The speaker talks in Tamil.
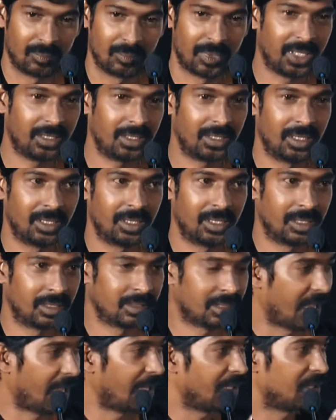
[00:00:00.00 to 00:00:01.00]
பட்
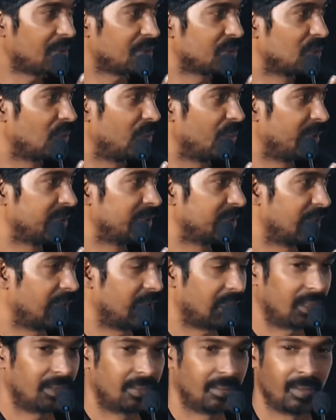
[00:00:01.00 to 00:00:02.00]
தேங்க்யூ ஸோ மச்
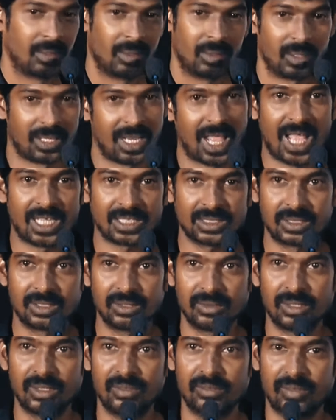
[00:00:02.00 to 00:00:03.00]
சார் லாஸ்ட்
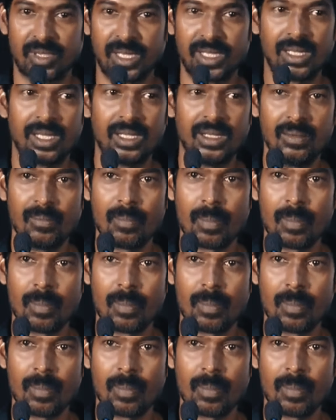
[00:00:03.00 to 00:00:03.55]
அண்ட் ஃபைனல்